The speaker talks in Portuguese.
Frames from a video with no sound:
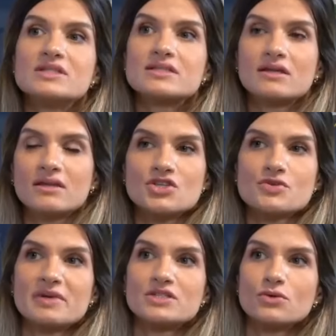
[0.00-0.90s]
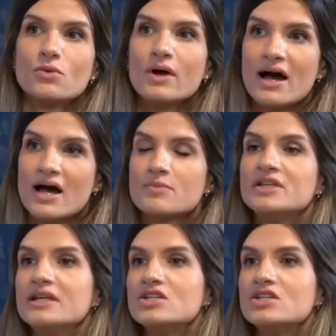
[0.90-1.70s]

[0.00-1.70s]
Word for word: uma estratégia mais low carb, né?